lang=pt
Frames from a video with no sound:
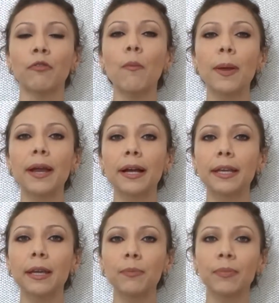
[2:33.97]
Vamos pegar
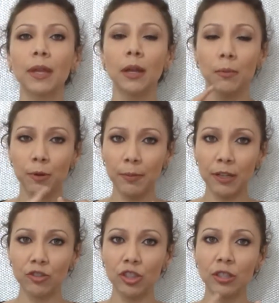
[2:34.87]
aqui
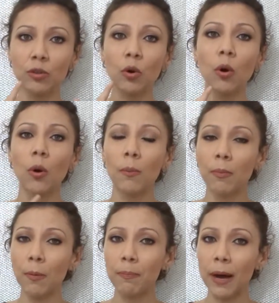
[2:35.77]
Brumadinho,
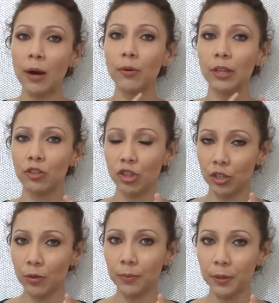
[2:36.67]
Bhopal e
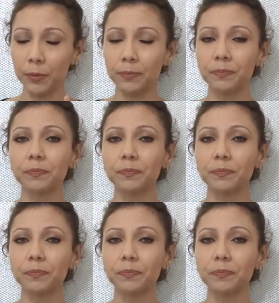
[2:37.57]
Chernobyl.